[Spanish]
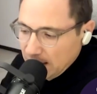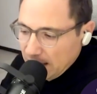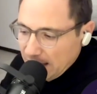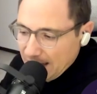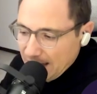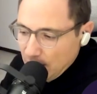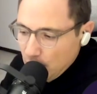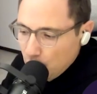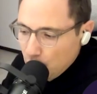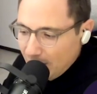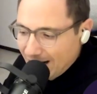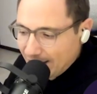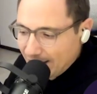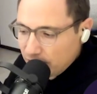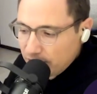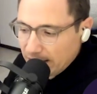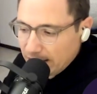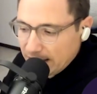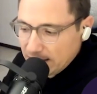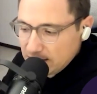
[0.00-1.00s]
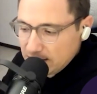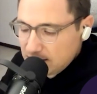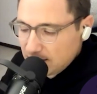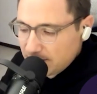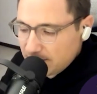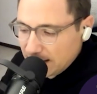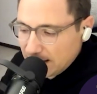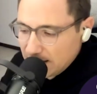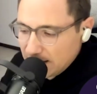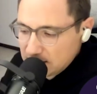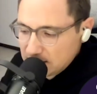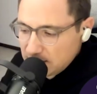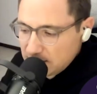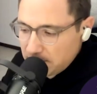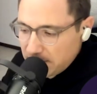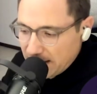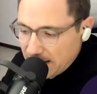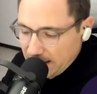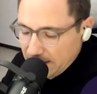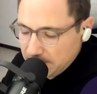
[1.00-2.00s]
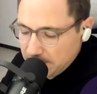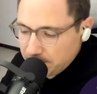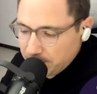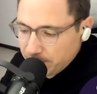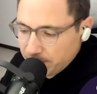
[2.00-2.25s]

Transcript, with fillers: que el lugar donde Cristian Marquina se pare